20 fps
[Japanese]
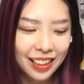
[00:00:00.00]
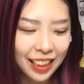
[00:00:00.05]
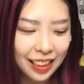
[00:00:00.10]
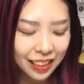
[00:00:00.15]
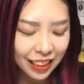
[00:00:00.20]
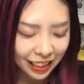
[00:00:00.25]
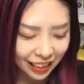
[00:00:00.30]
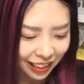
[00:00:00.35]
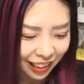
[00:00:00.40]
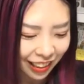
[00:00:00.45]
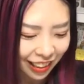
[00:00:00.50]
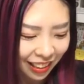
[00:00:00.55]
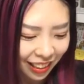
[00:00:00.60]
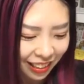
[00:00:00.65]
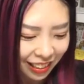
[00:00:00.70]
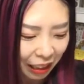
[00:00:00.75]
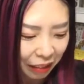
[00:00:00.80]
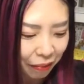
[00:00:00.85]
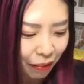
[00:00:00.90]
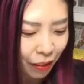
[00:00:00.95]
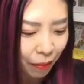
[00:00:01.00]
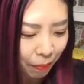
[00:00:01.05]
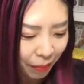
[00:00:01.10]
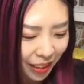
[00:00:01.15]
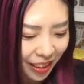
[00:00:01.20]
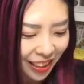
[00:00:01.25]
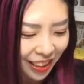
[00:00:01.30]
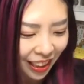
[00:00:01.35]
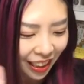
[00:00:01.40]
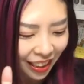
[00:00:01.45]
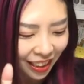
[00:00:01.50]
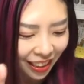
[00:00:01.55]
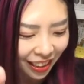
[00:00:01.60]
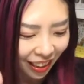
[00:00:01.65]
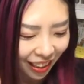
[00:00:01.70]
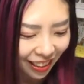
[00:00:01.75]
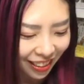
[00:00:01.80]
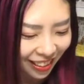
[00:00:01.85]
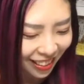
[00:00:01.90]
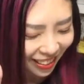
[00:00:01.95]
だってさ、例えば、
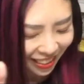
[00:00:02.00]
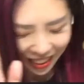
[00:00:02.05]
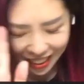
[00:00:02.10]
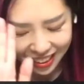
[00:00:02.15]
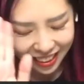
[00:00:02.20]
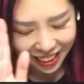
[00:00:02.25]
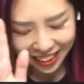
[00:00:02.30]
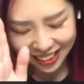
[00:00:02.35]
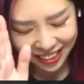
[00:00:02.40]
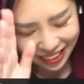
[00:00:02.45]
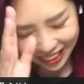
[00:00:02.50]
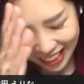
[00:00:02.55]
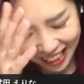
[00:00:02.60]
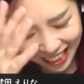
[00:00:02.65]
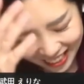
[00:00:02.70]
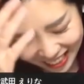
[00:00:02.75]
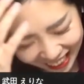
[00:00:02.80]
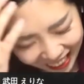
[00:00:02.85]
ジャイアン、ジャイアンじゃない、